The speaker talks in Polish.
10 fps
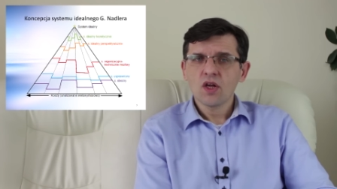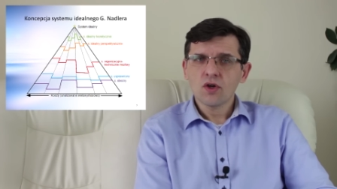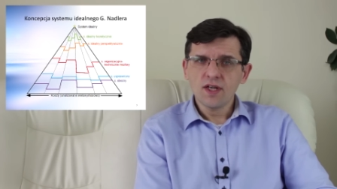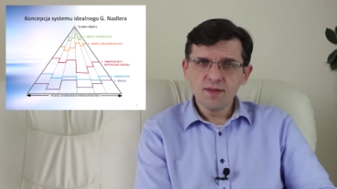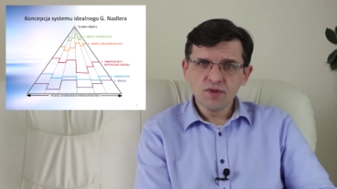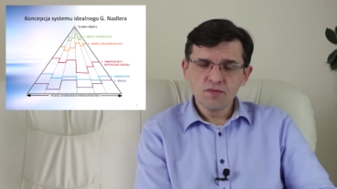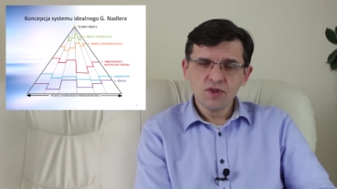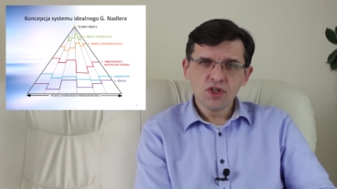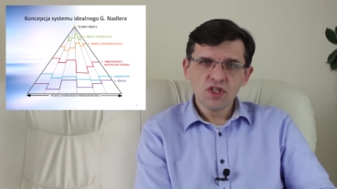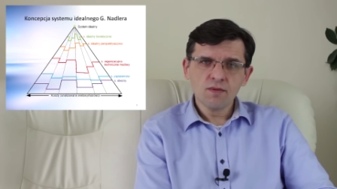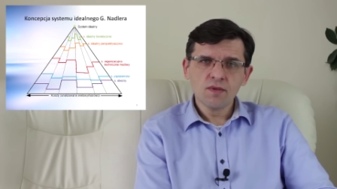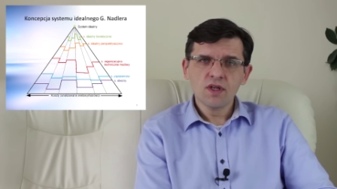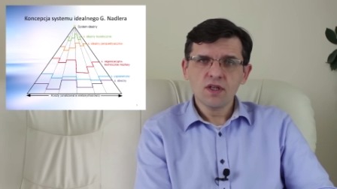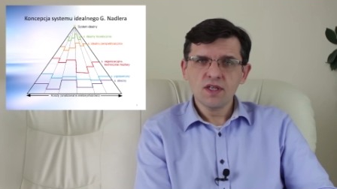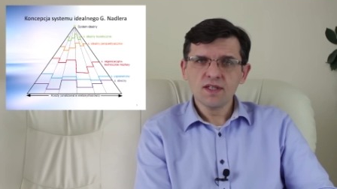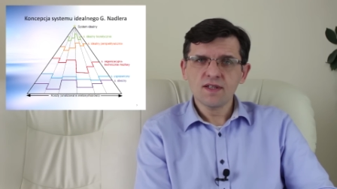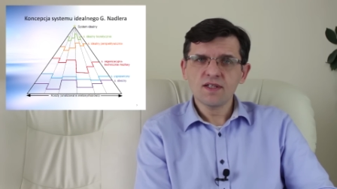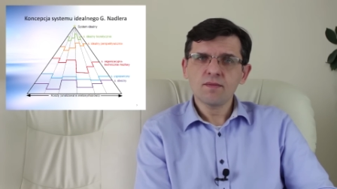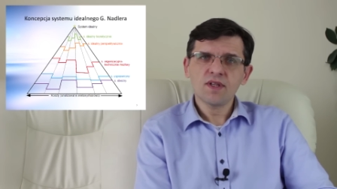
Kolejnym przybliżeniem jest system